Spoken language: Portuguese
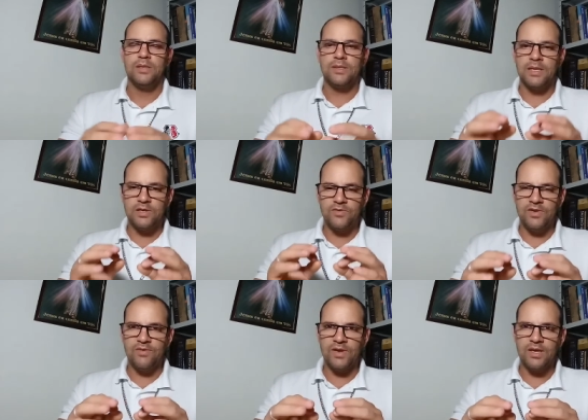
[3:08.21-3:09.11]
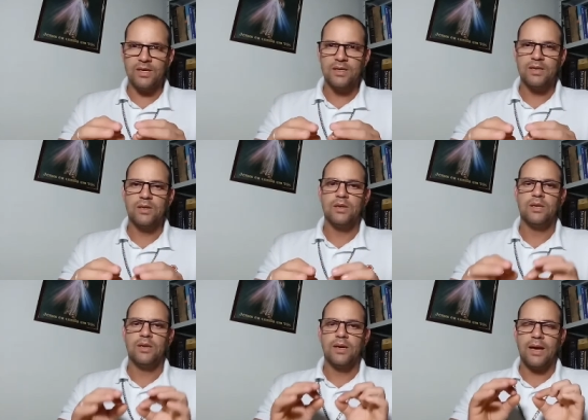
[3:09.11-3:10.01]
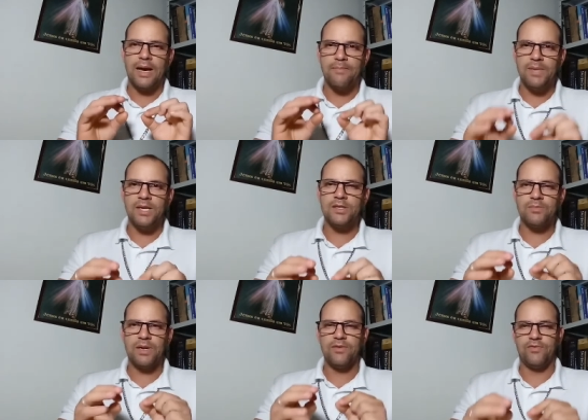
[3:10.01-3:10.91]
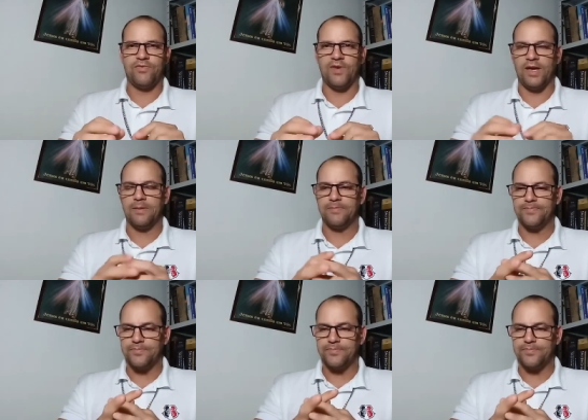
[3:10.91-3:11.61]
Se eles vivem a mesma fé.